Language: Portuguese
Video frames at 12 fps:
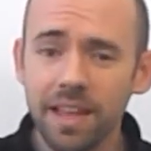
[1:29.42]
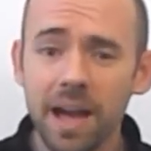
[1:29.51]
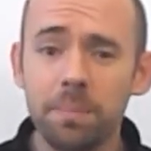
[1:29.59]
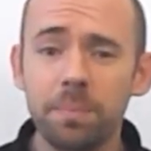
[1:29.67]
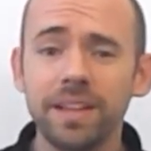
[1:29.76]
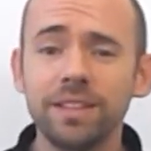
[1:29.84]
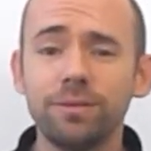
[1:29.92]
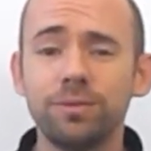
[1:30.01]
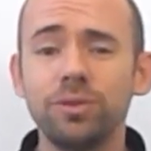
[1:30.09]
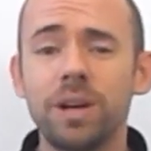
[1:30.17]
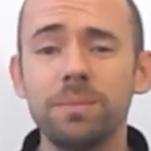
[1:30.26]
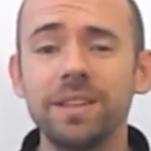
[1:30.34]
a pedra
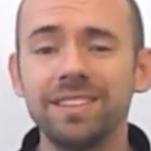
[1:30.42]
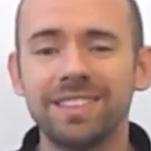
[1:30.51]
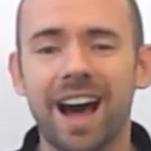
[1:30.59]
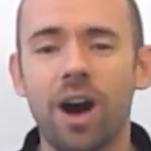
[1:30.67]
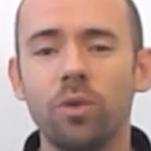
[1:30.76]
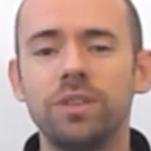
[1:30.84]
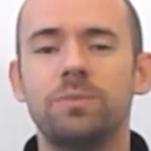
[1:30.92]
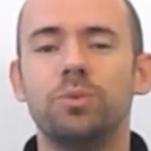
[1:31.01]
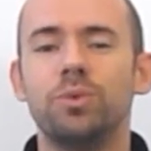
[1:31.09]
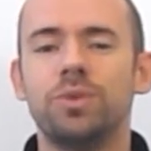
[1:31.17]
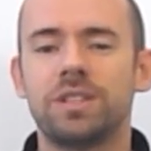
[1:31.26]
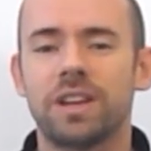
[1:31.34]
fundamental da
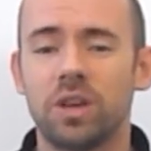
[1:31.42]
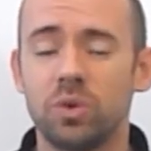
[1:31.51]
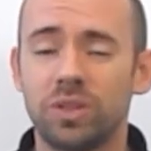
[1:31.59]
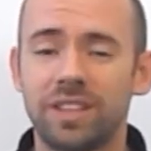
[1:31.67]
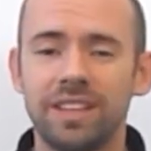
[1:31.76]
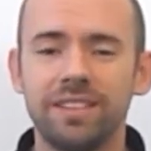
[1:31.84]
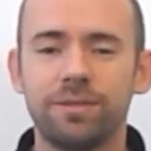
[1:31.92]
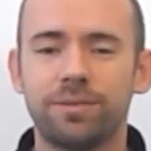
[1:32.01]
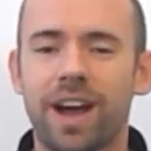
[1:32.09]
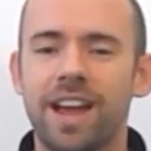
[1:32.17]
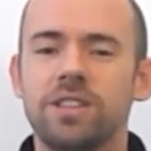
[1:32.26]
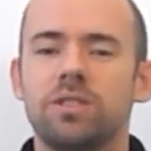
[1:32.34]
música e o que
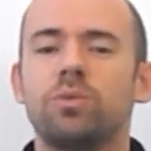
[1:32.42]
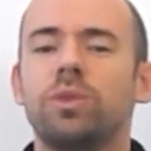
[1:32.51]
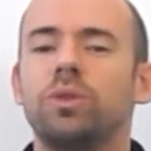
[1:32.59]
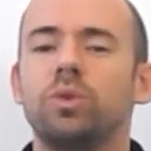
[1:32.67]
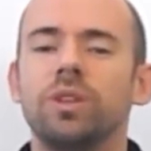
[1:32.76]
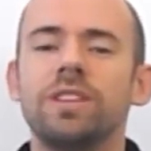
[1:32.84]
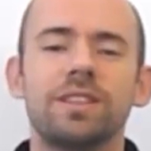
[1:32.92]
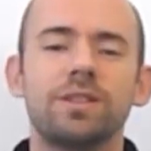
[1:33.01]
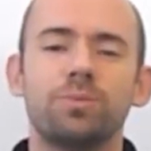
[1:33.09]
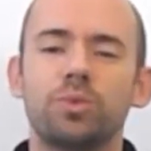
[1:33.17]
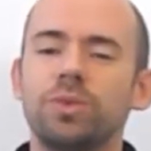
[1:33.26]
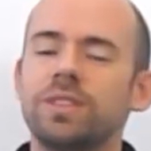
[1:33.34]
faz com que todas
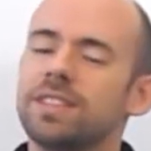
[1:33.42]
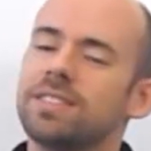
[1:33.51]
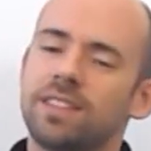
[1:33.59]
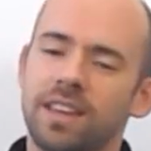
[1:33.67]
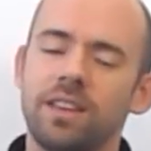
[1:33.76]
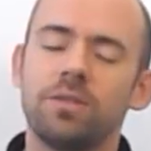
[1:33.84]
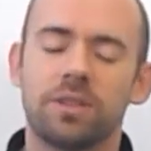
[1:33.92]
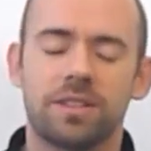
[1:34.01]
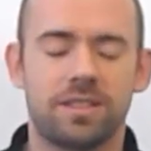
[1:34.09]
as músicas tenham as